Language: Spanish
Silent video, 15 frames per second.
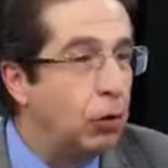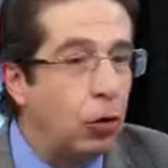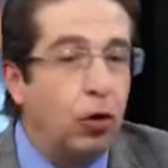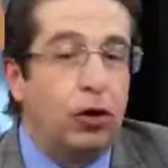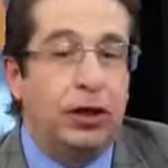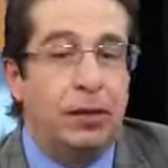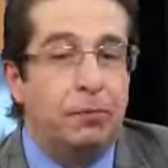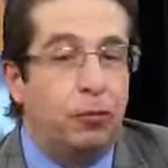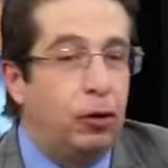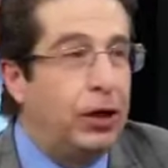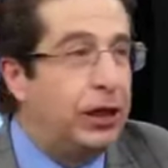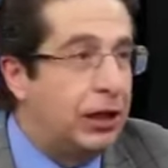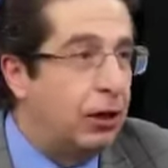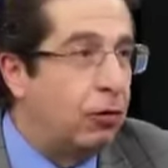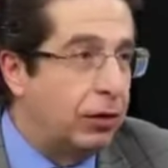orden
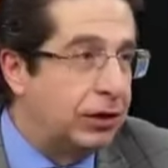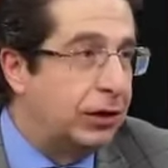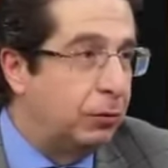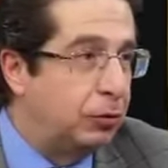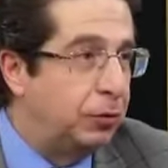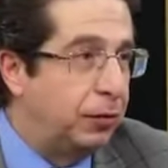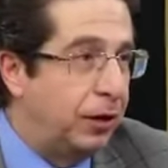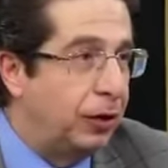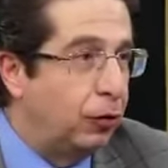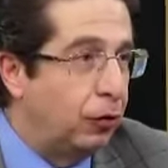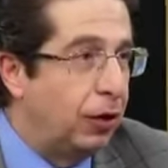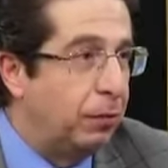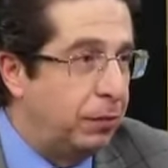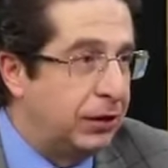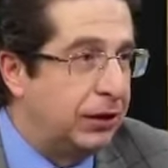político que estamos viviendo
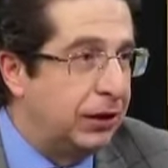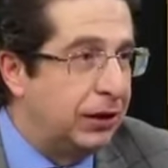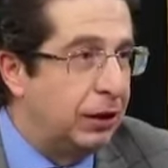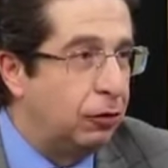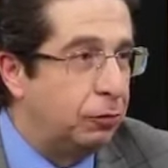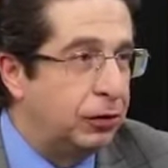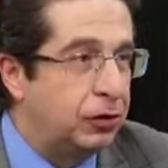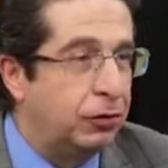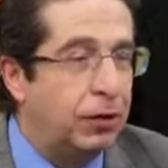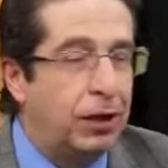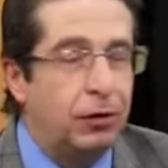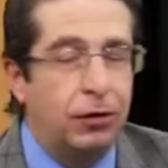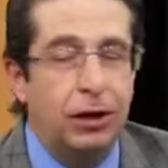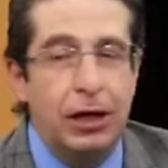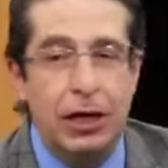con el presidente López
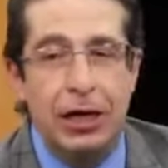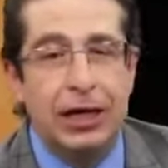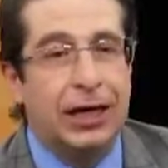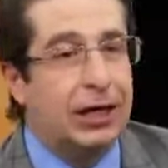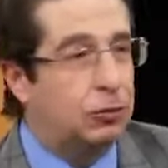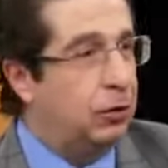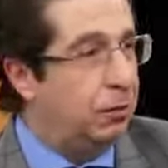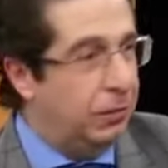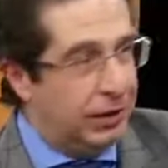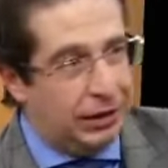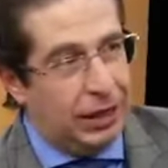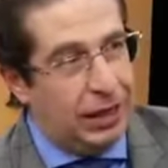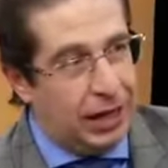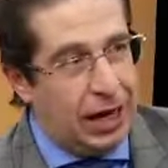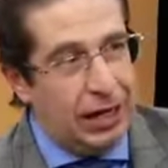Obrador.
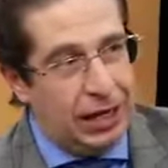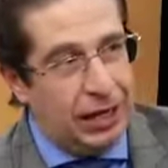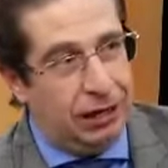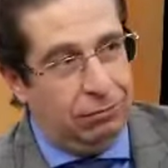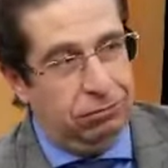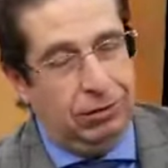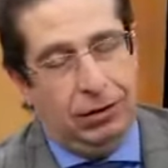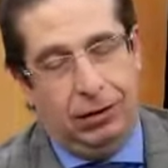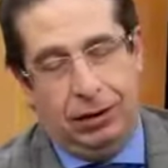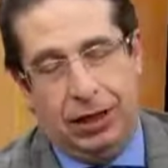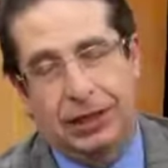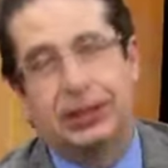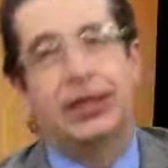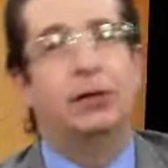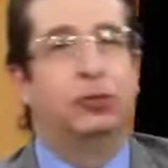Casualmente ayer eh,
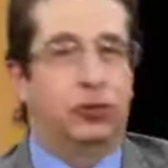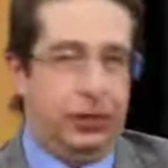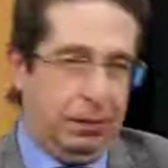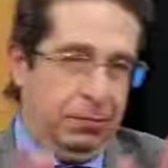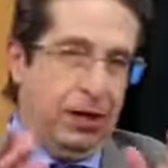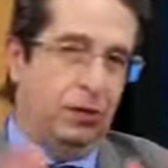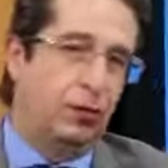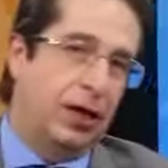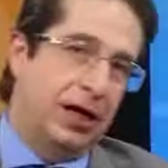hacíamos también un